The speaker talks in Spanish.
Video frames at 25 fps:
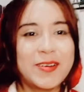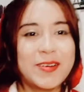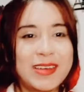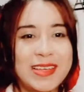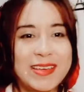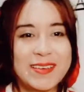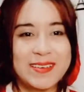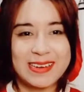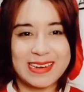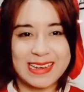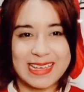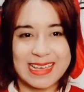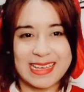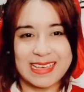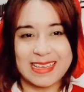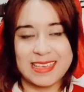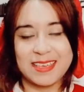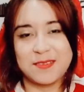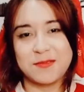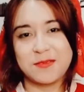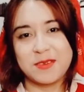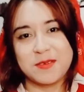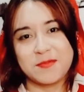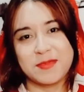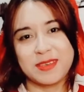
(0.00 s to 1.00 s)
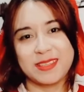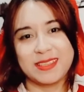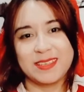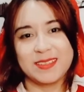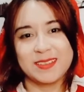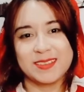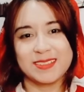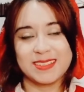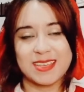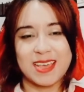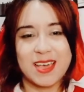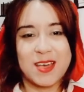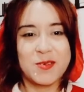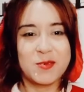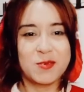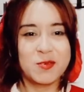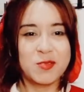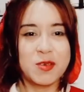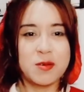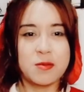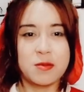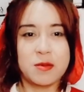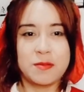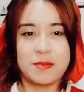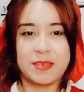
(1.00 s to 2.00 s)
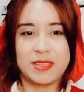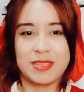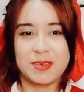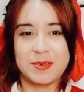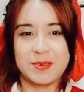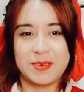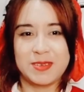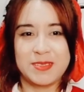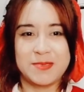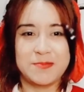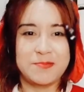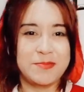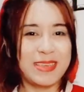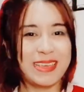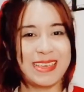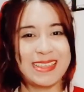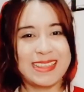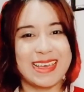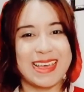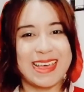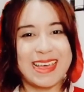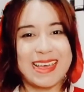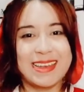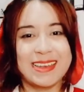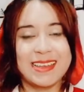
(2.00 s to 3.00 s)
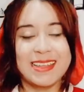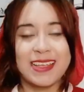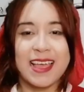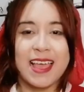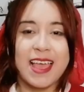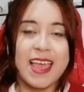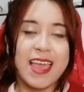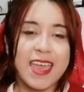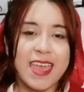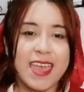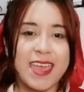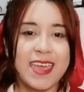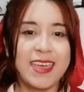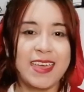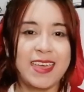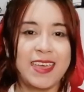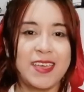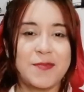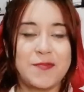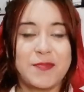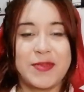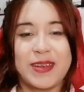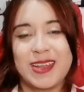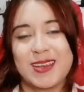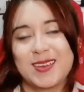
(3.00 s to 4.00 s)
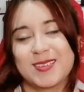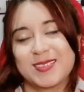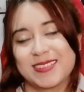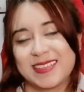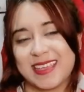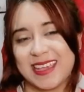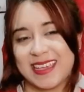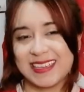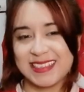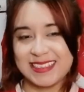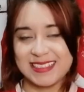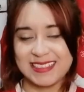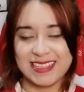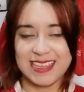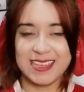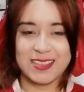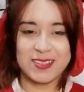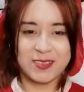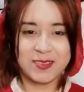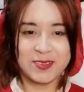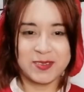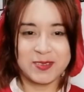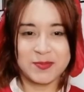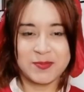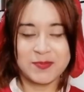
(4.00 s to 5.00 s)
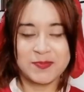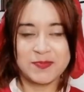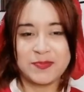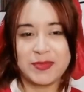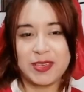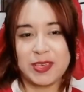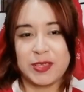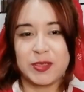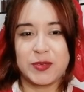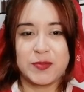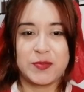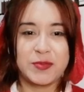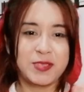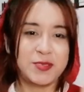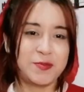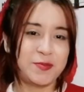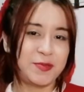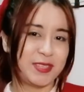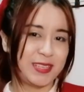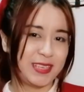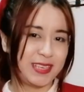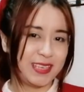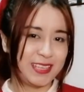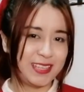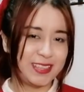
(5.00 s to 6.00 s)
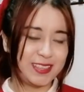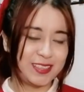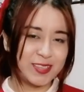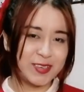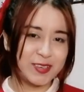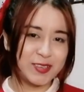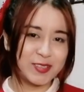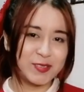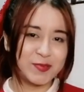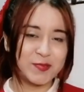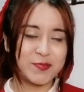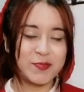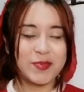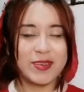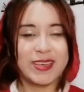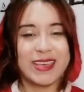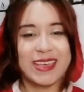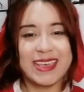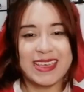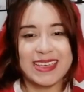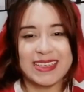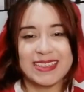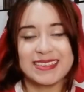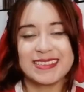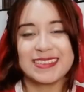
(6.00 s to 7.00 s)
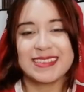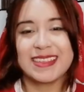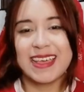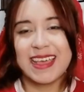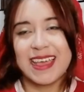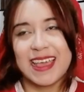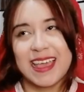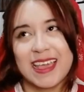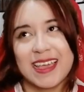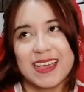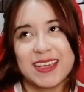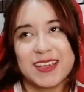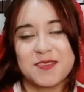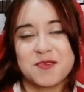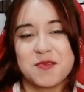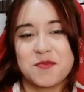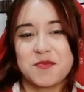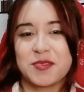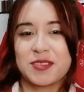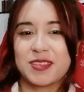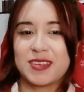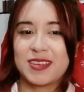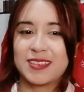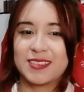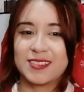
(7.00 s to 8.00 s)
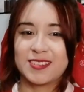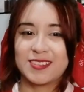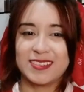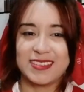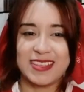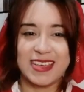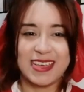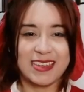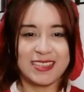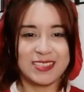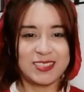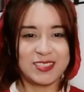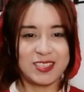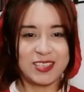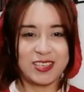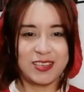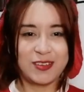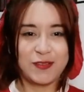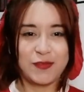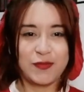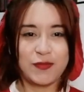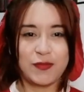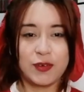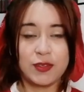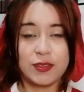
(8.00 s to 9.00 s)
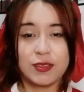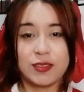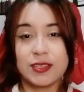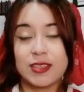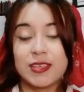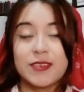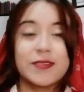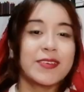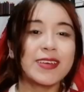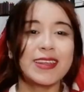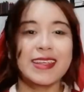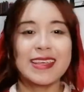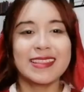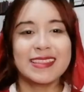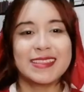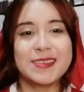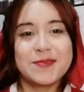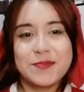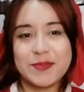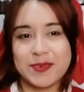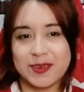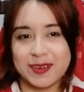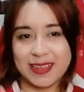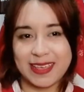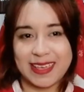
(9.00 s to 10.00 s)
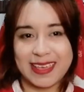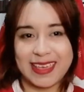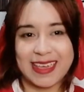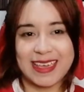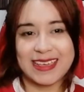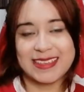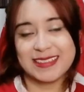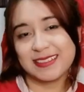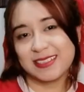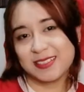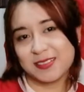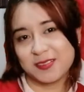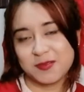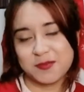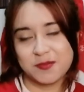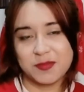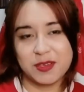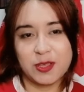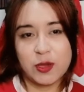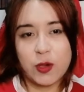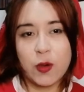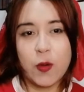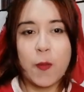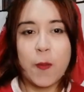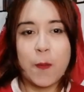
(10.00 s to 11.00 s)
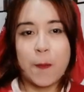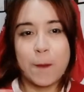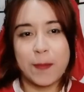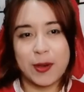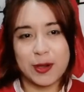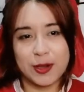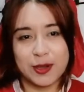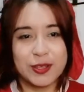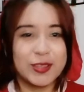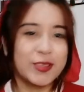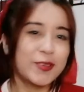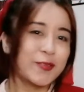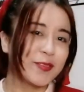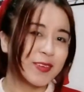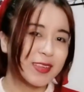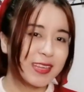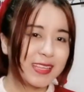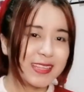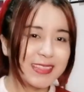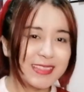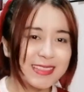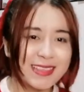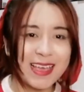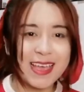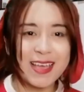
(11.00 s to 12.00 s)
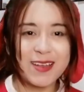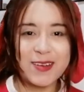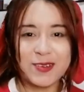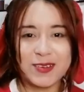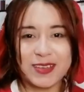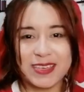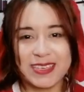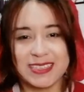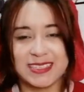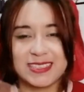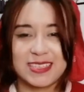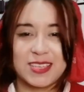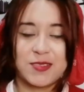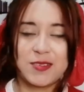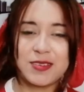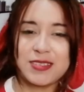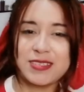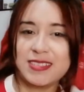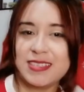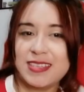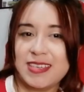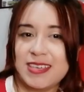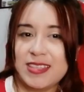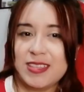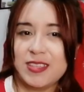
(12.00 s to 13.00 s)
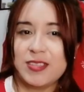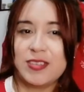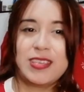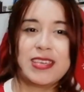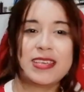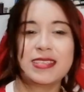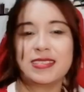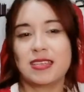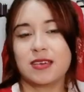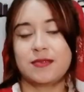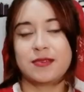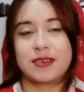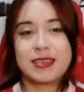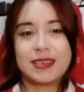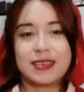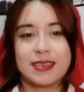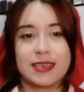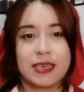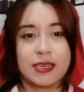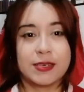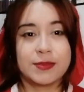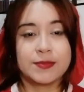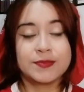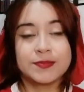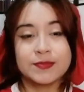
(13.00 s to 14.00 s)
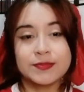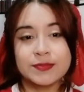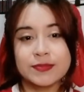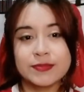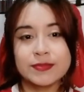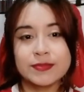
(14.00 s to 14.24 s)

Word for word: Hola, hola y bienvenidos a un nuevo video en mi canal. Eh, para los que han estado viendo mis videitos, pues como podrán notar estoy en un fondo diferente porque este es un video un poco diferente a lo que he estado haciendo. Ya saben que